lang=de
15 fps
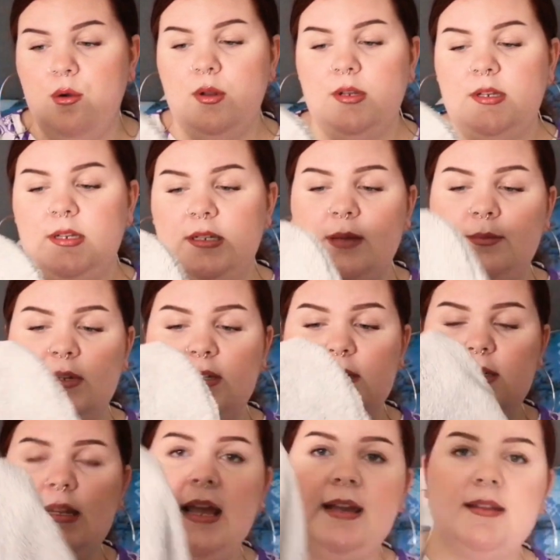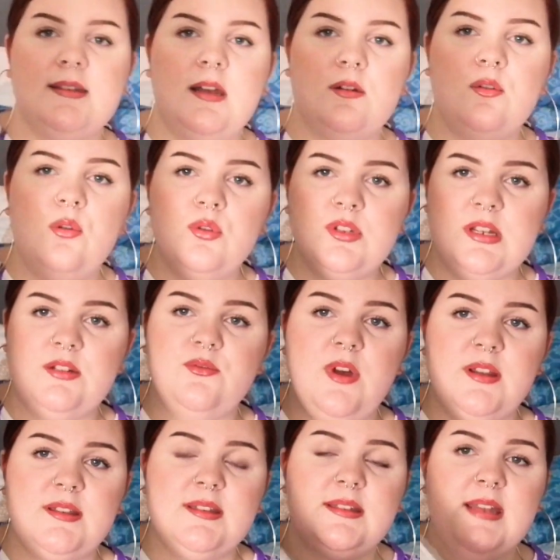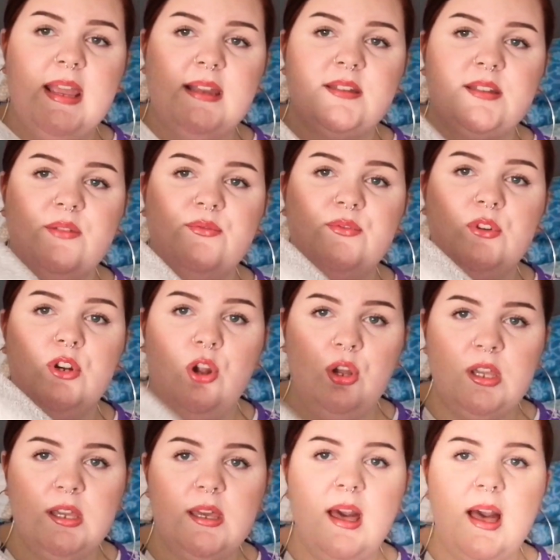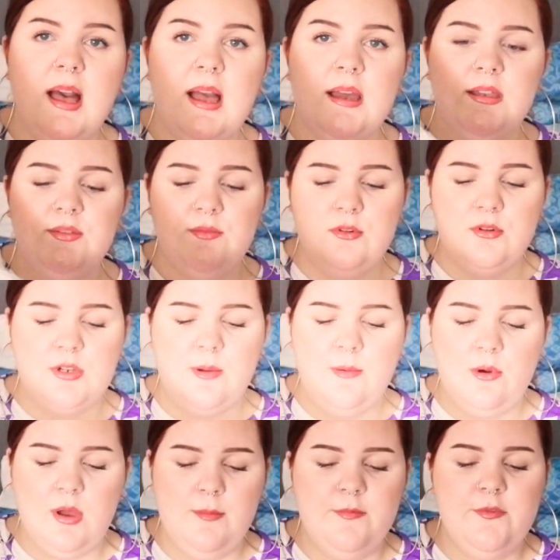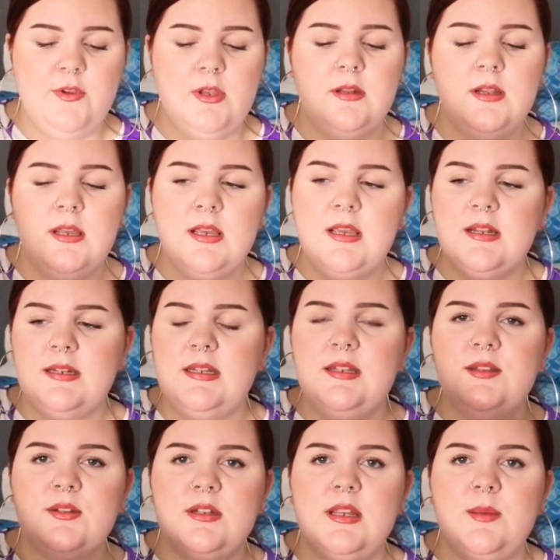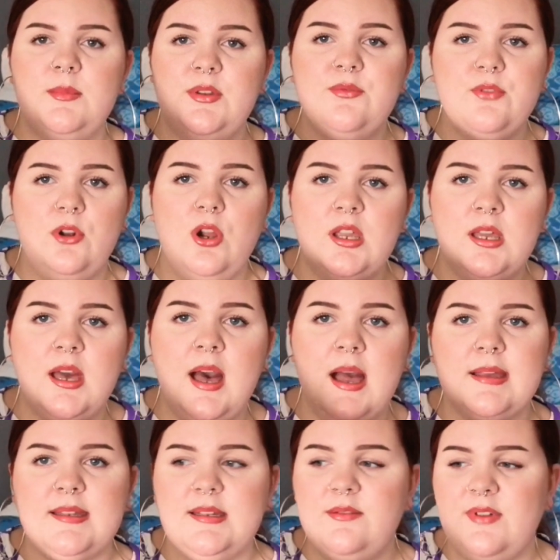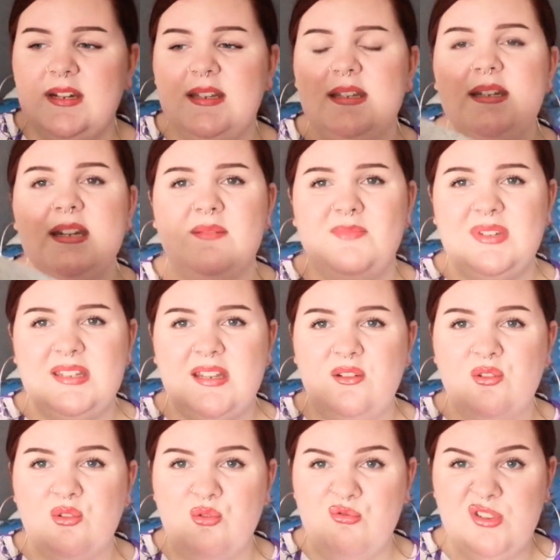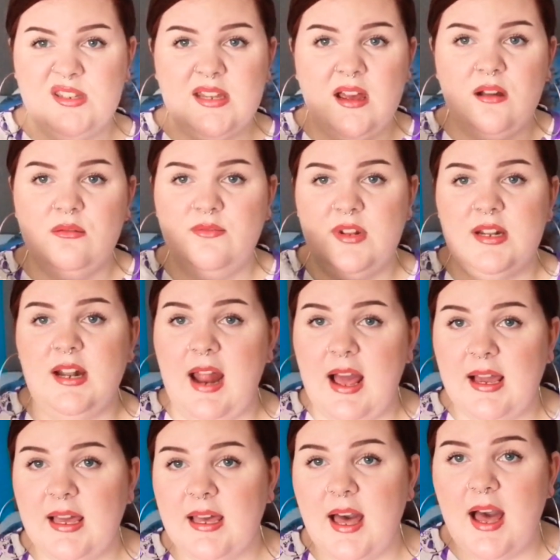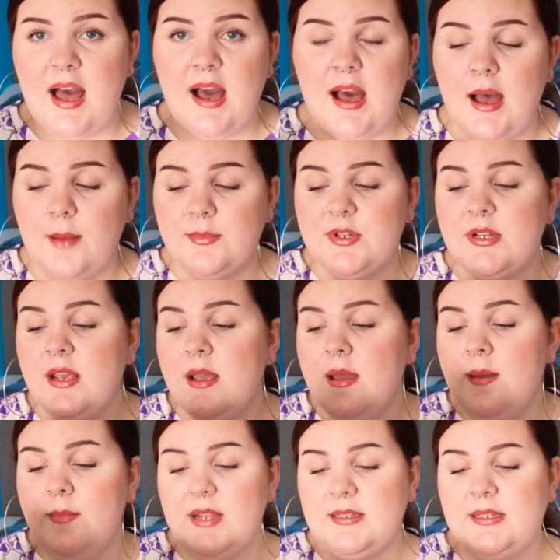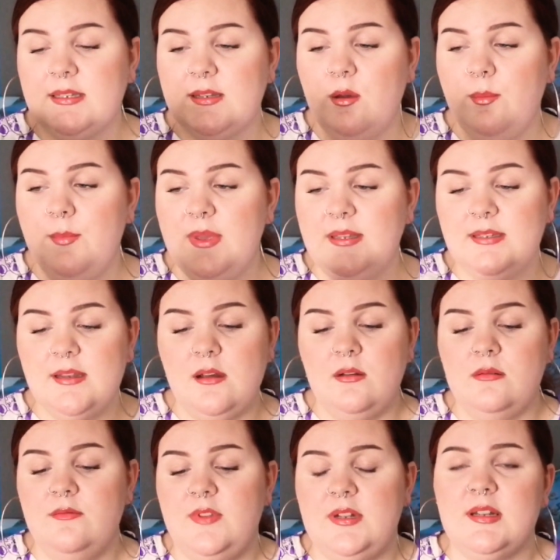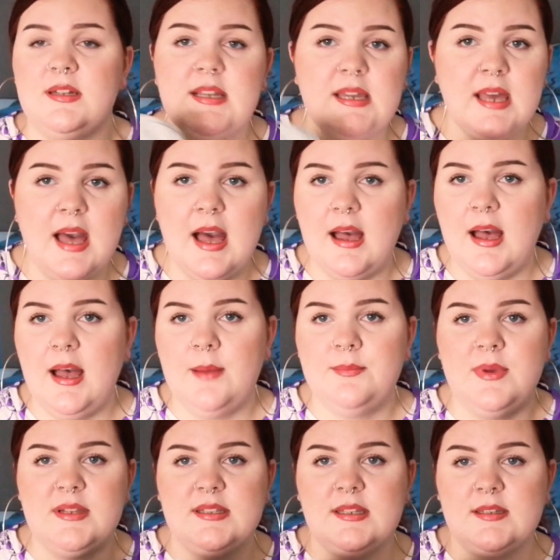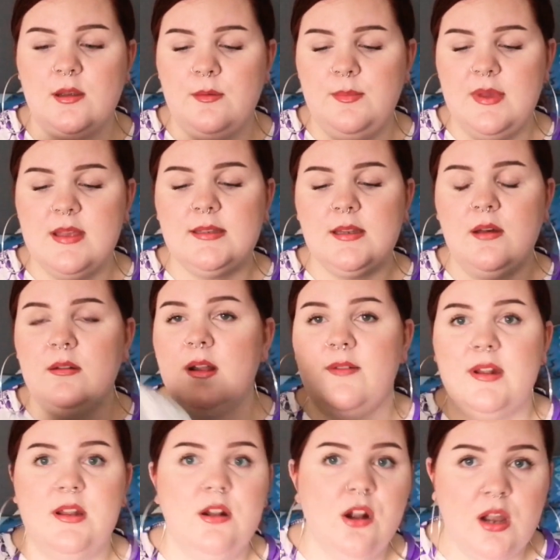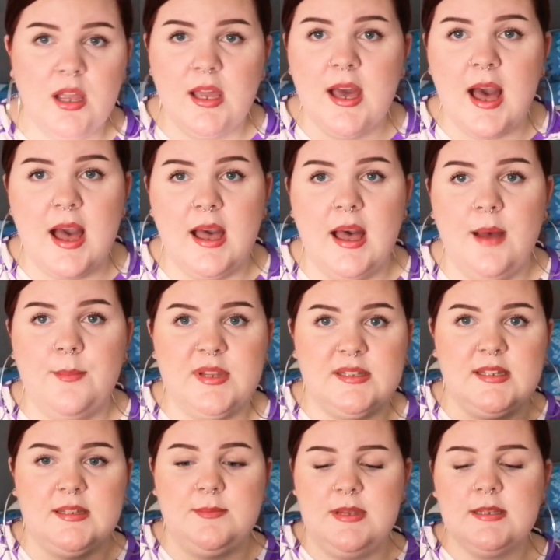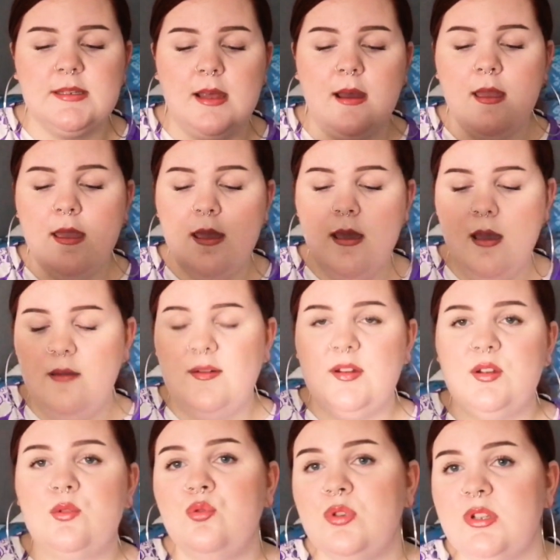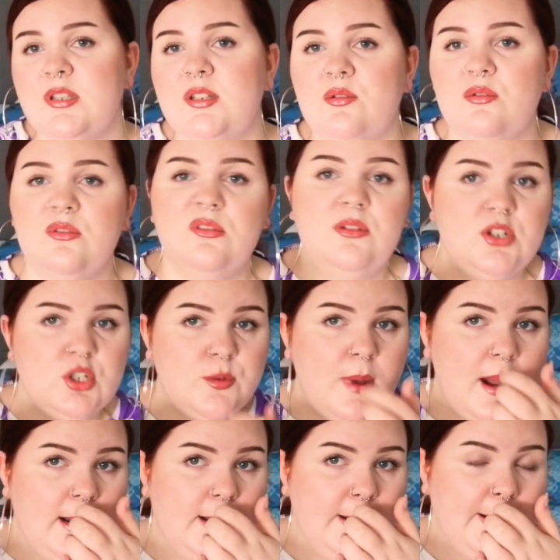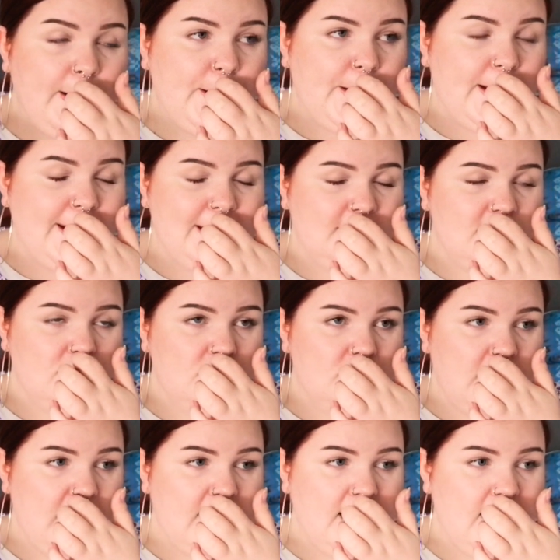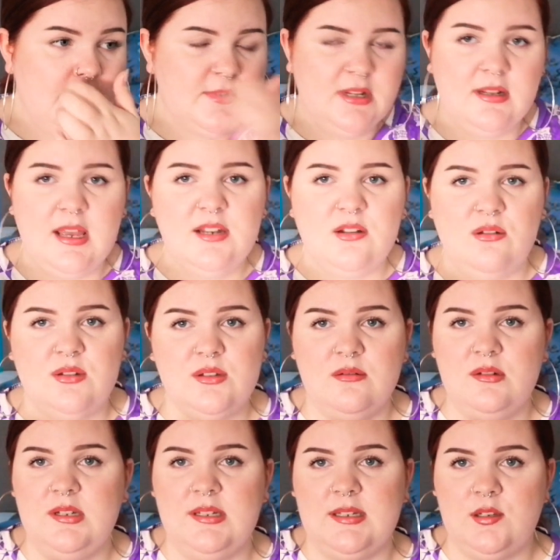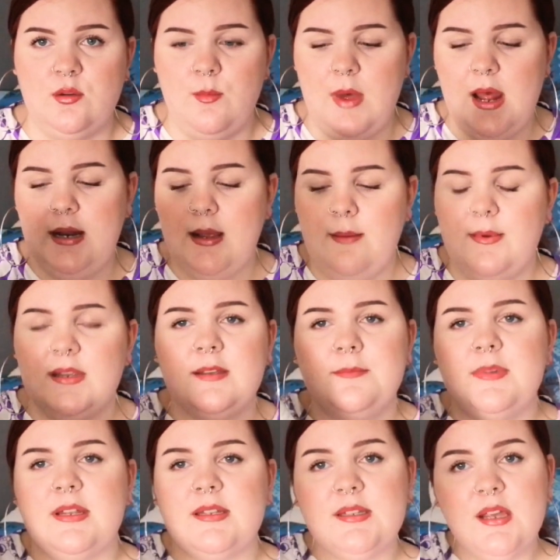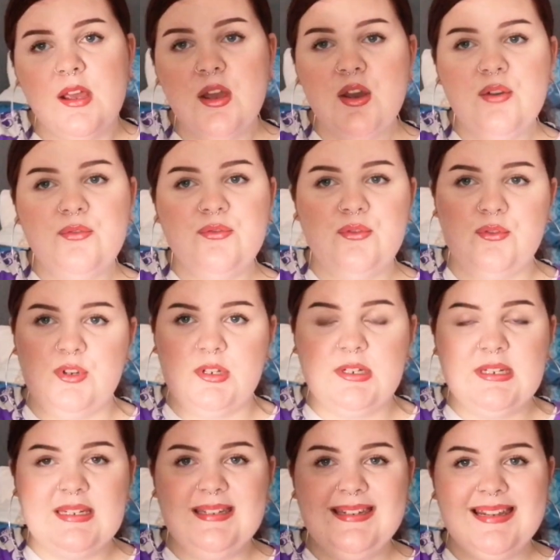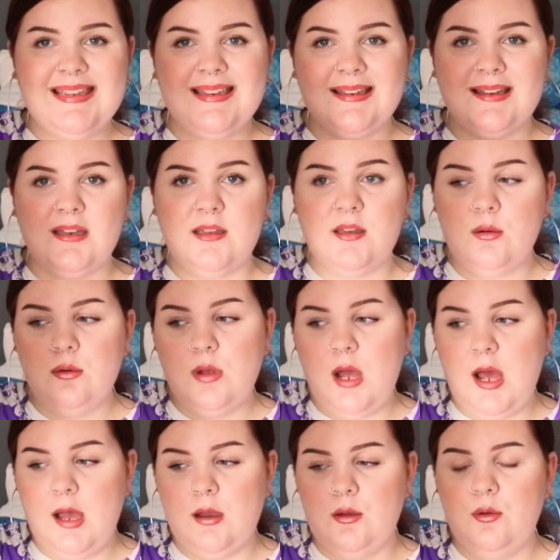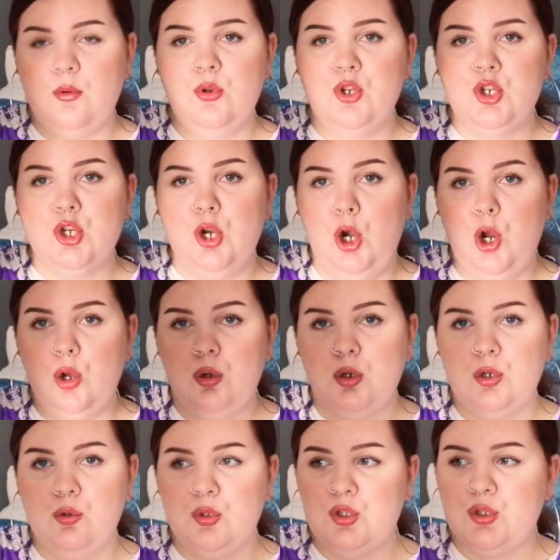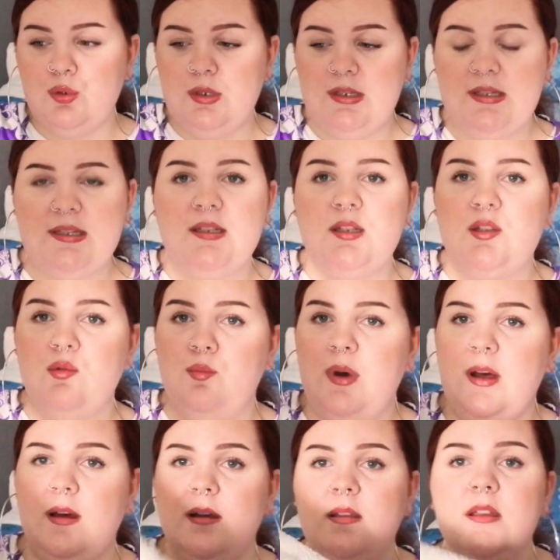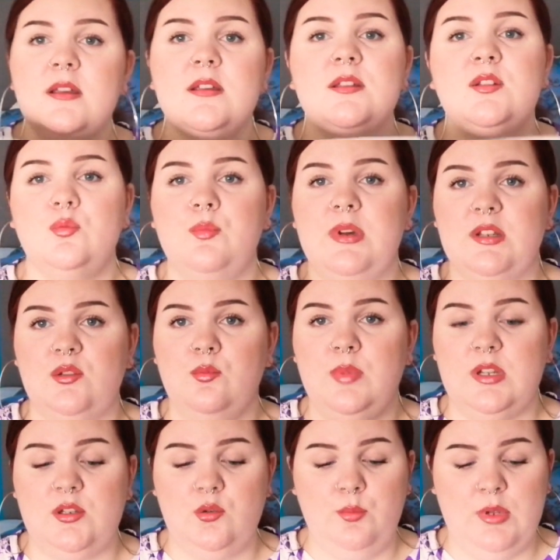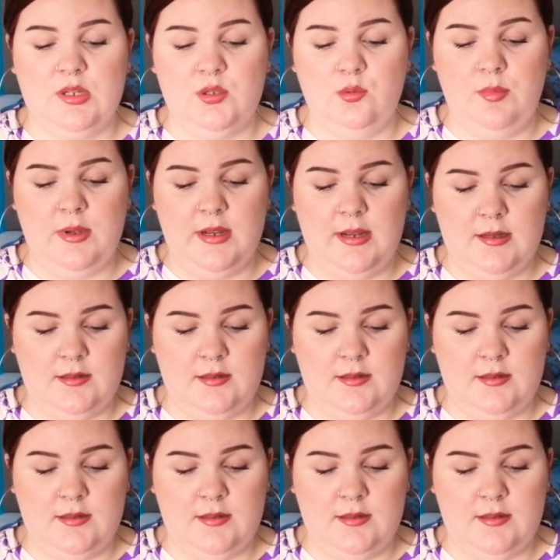Und ich habe das ein extra groß, also es ist extra für lockige Haare. Ich würde euch auch empfehlen, die zu nehmen, die für lockige Haare sind, weil die sind dann ein bisschen größer. Und wenn ihr langere Haare habt, passt das auch besser. Und wenn ihr dicke Haare habt, passt das auch besser. Oder wenn ihr lockige Haare habt, passt das besser. Wenn ihr kurze und schmale oder äh, dünne Haare habt, dann reicht auch so dieses normale. Aber ich habe das für dickere Haare und Locken genutzt. Und es ist super, super, super, super, super.